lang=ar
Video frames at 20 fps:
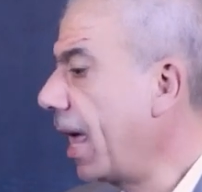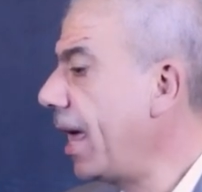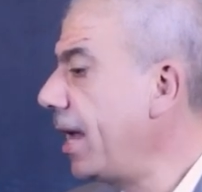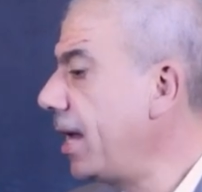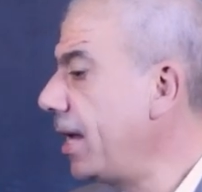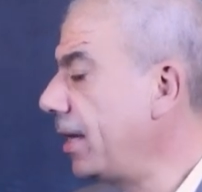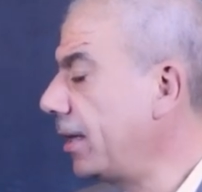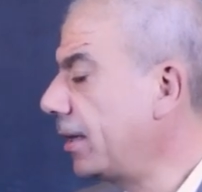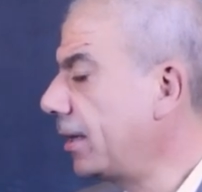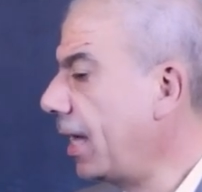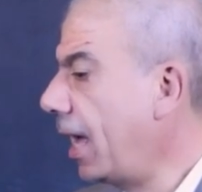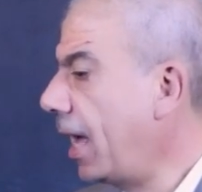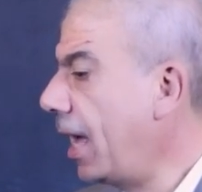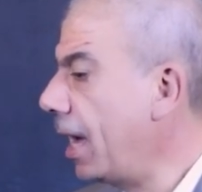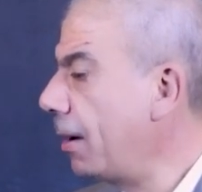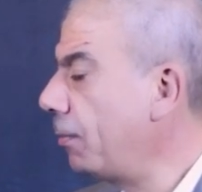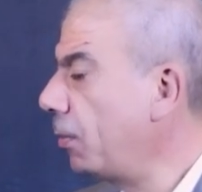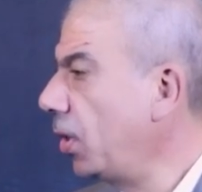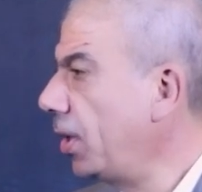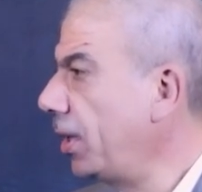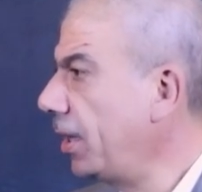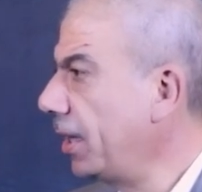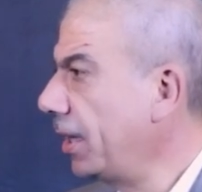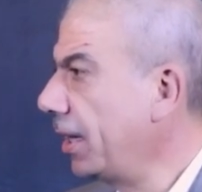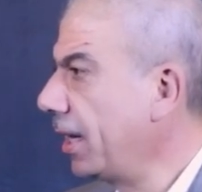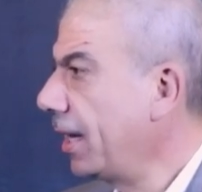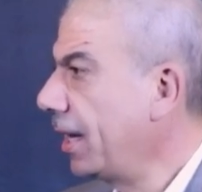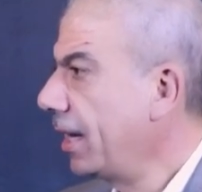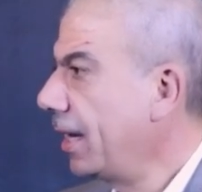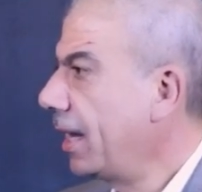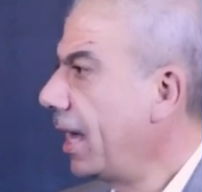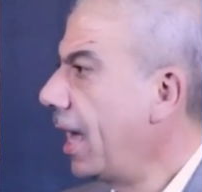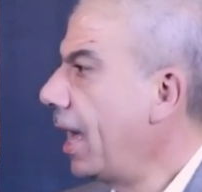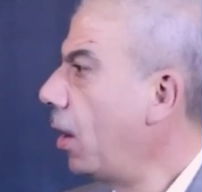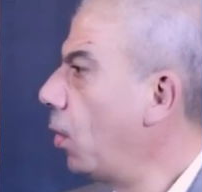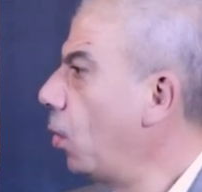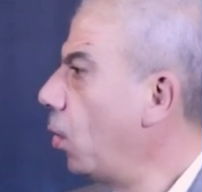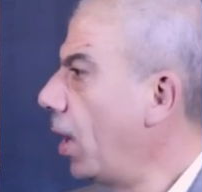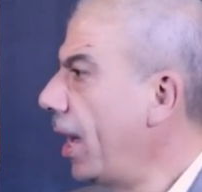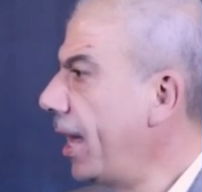اي تعامل
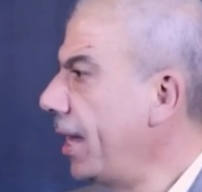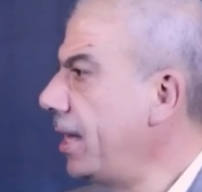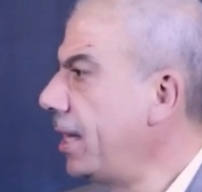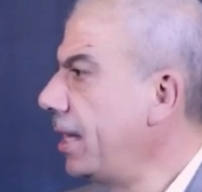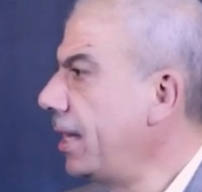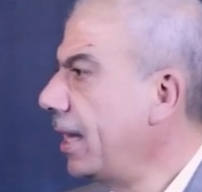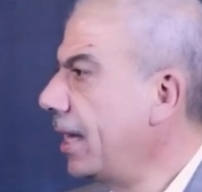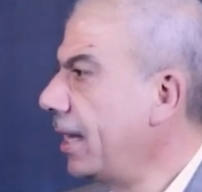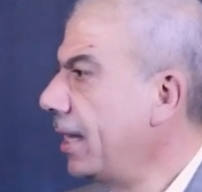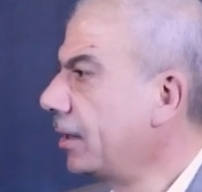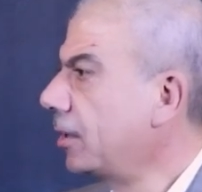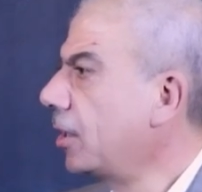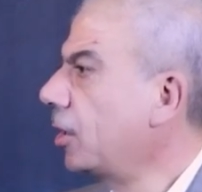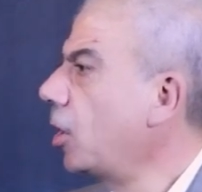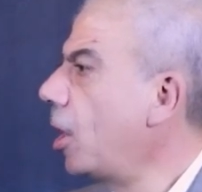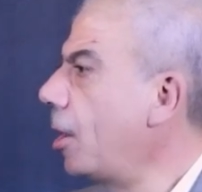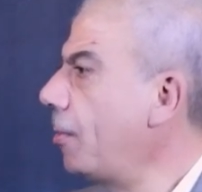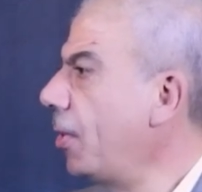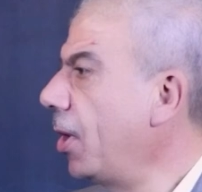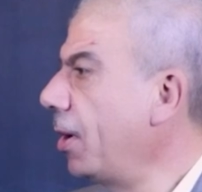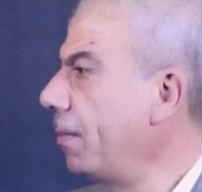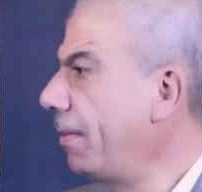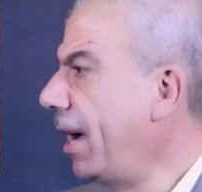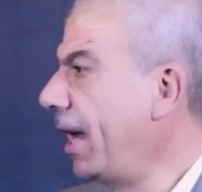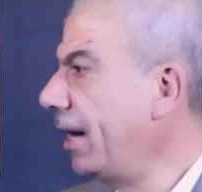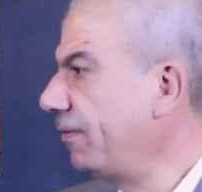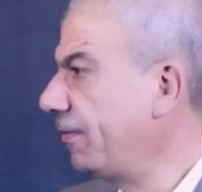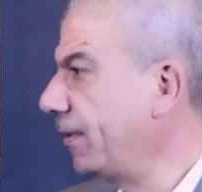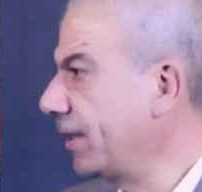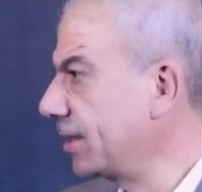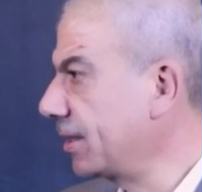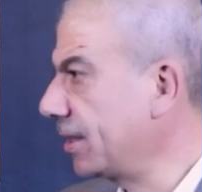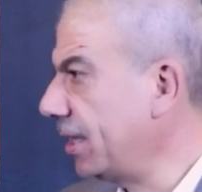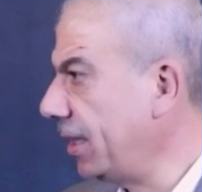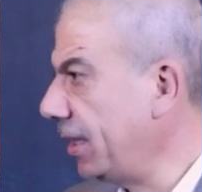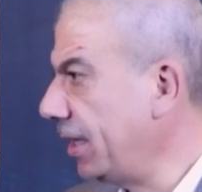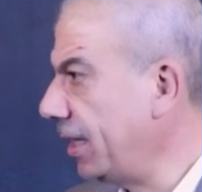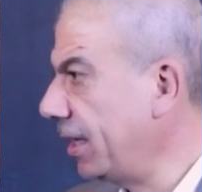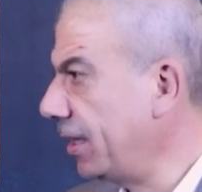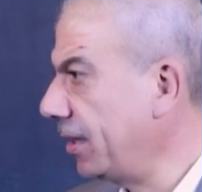او اي تضامن مع
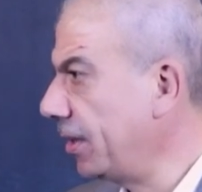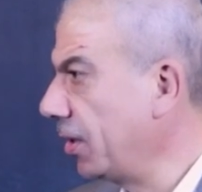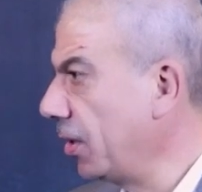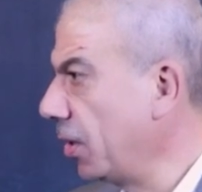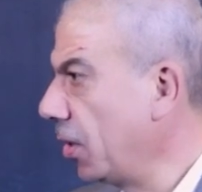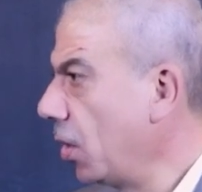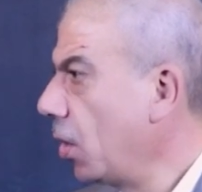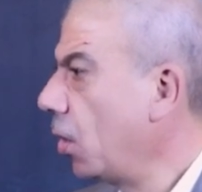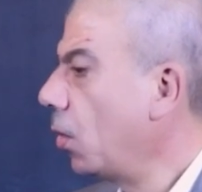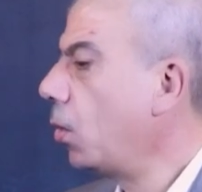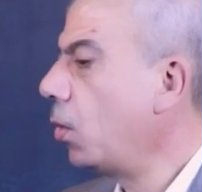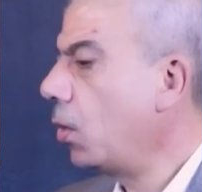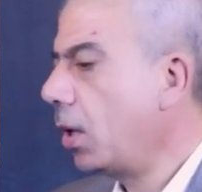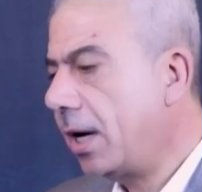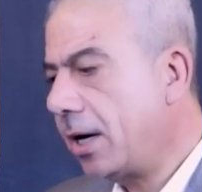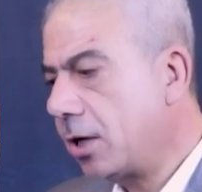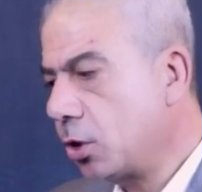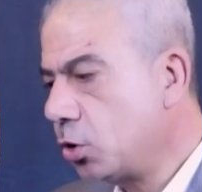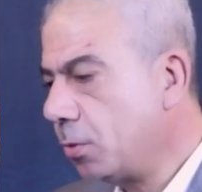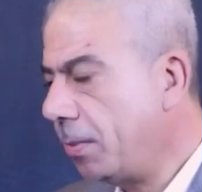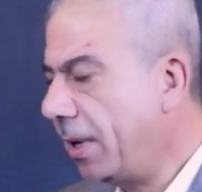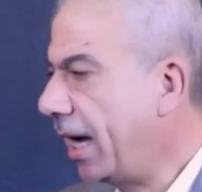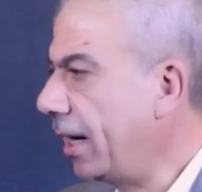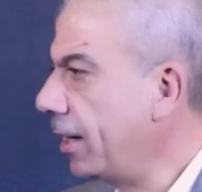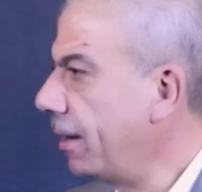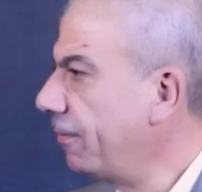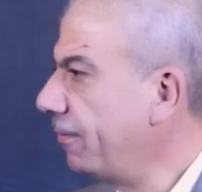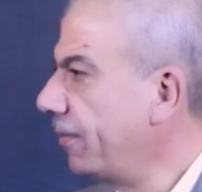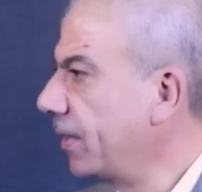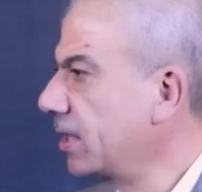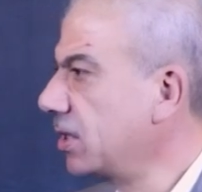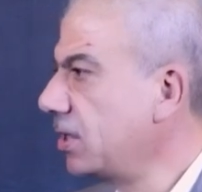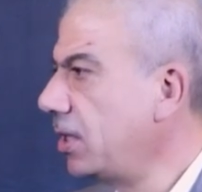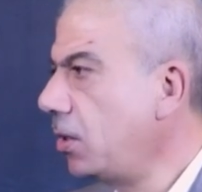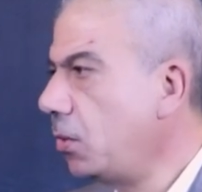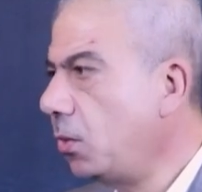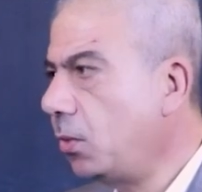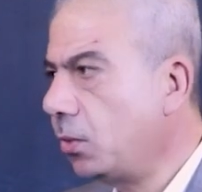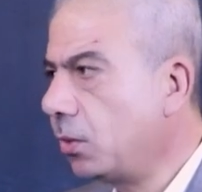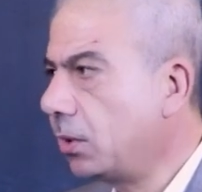الفلسطينيين وخرجوا باعلام
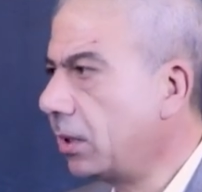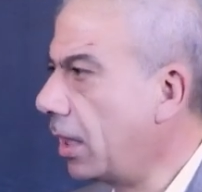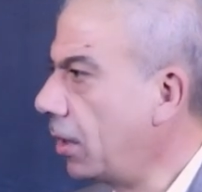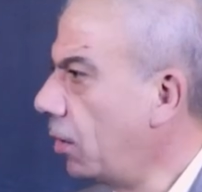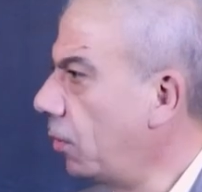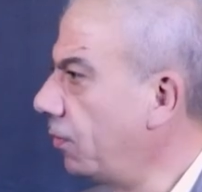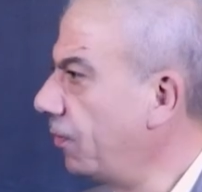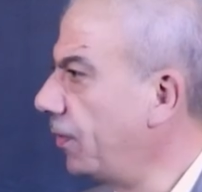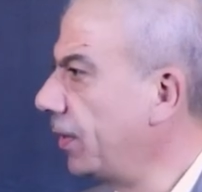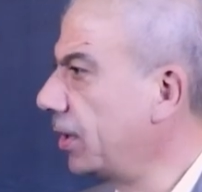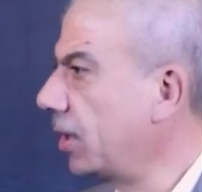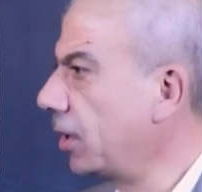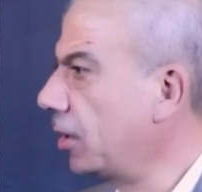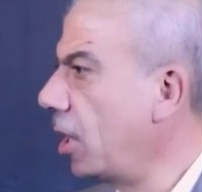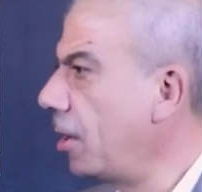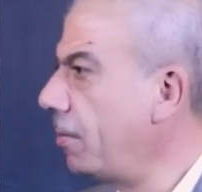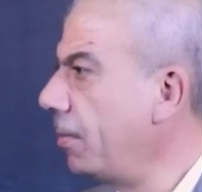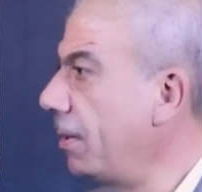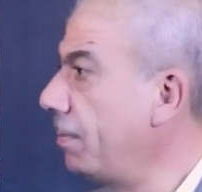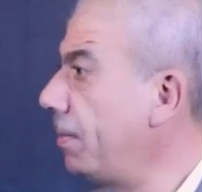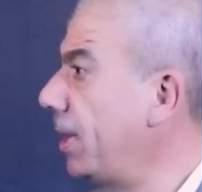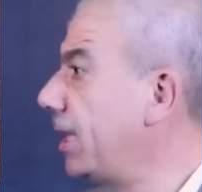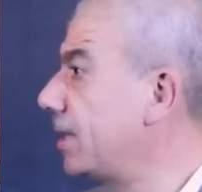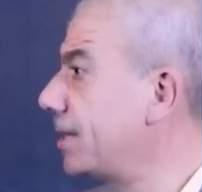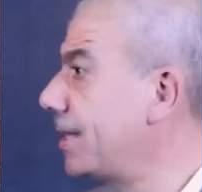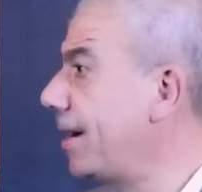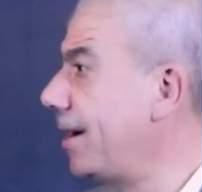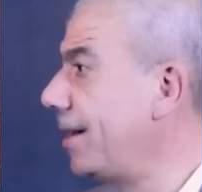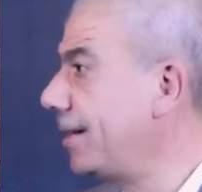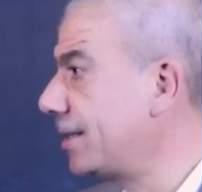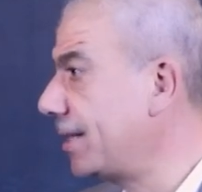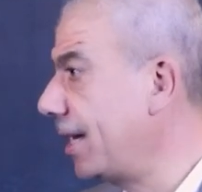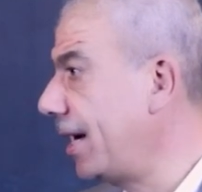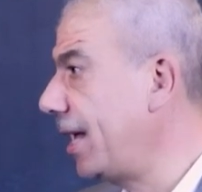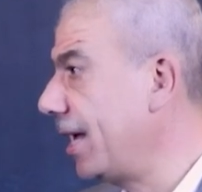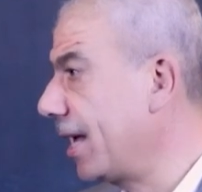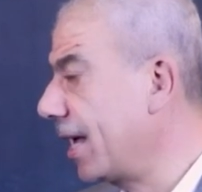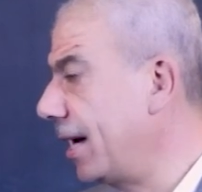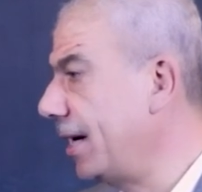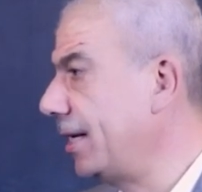فلسطين وطلعوا في تضامن بالرساله
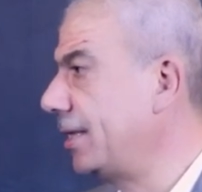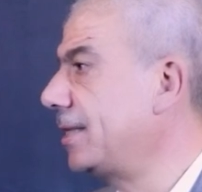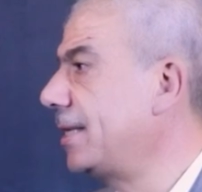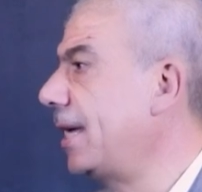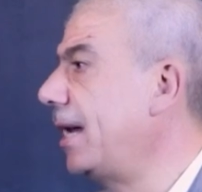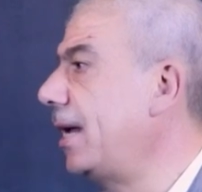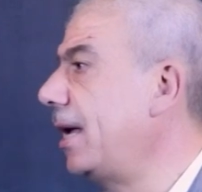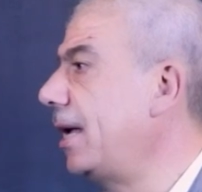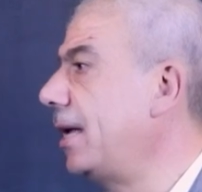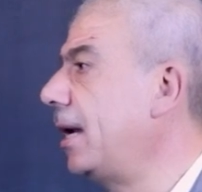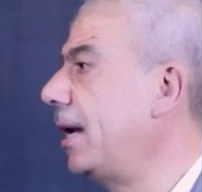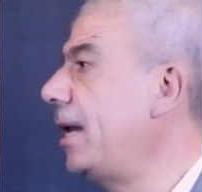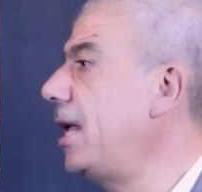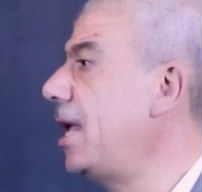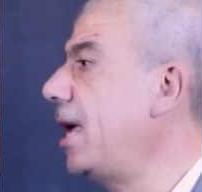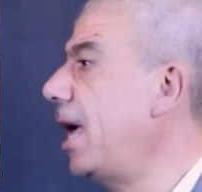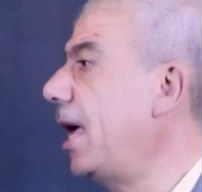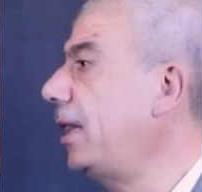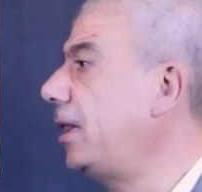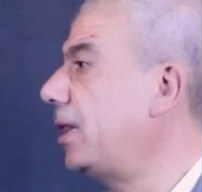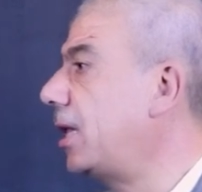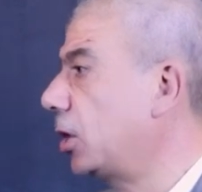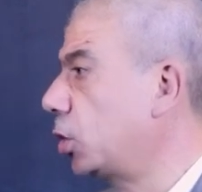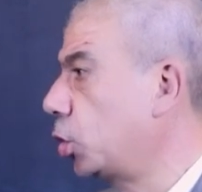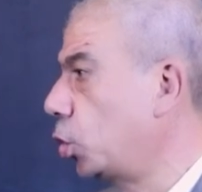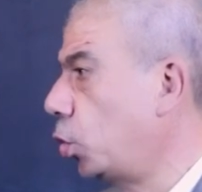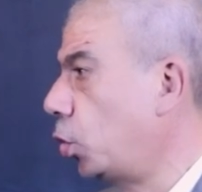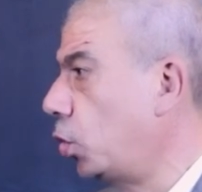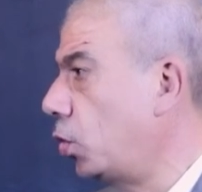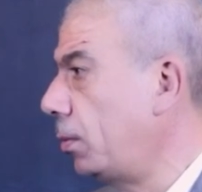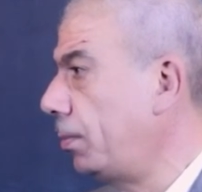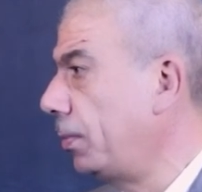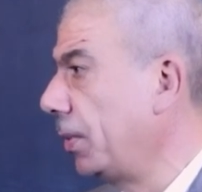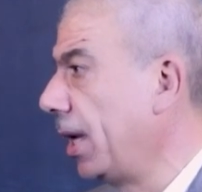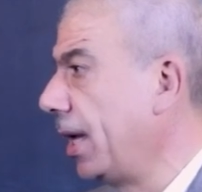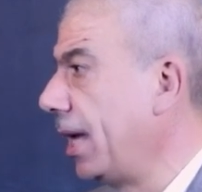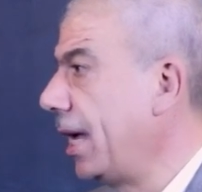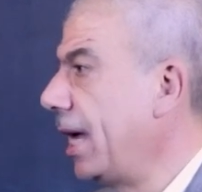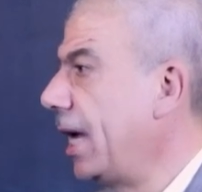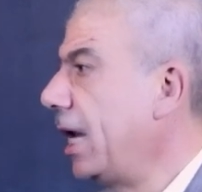الانسانيه كان انسانيه عند الشعوب
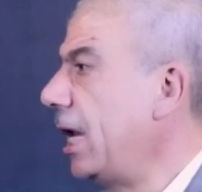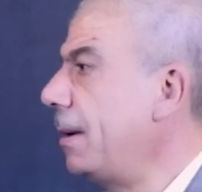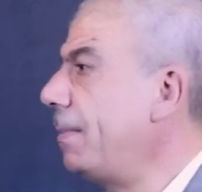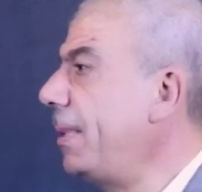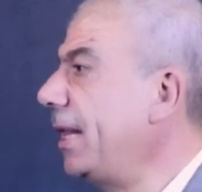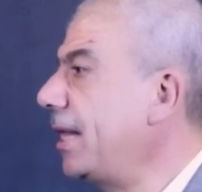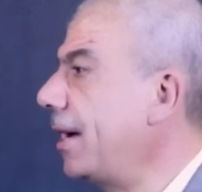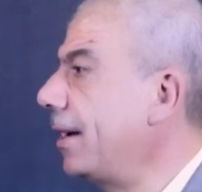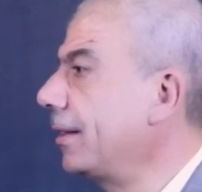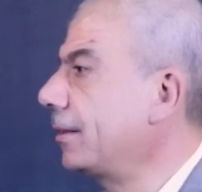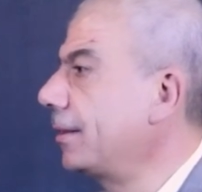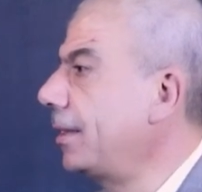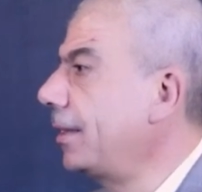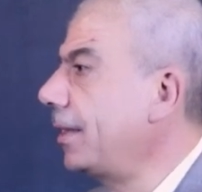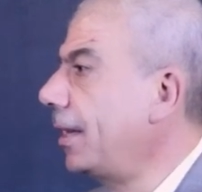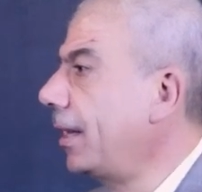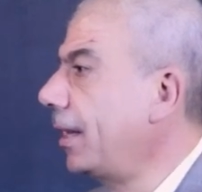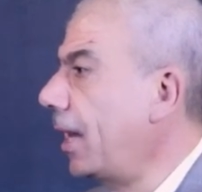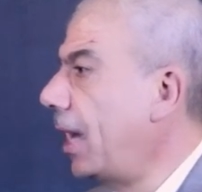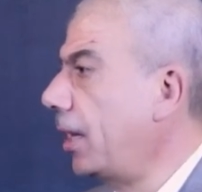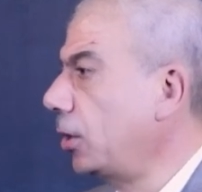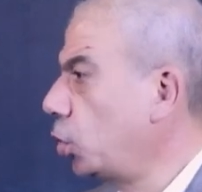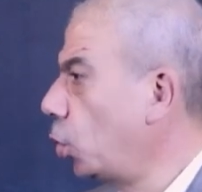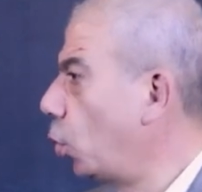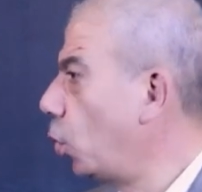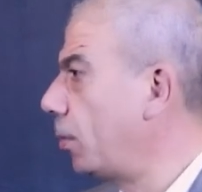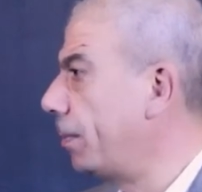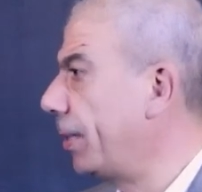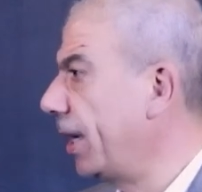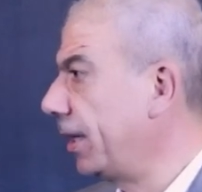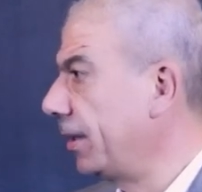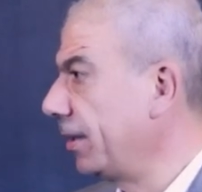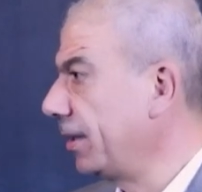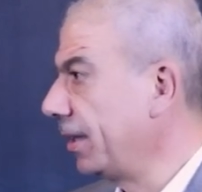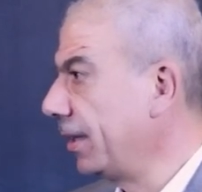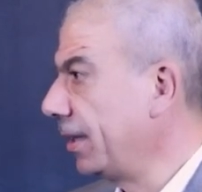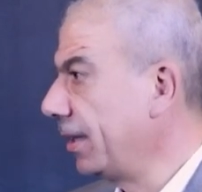اللي بدات تضع على شعوبها